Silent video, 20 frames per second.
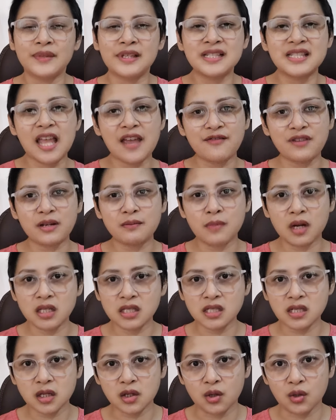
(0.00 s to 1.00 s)
7
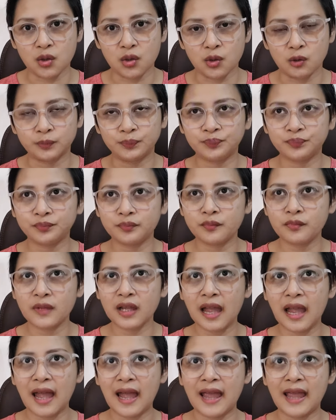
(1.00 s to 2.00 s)
months ago,
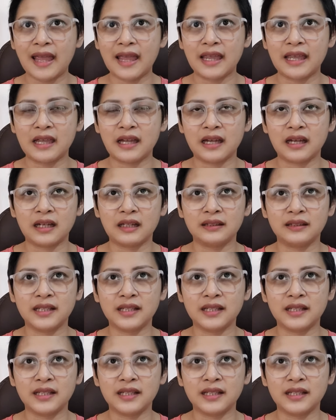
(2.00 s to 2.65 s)
I uh,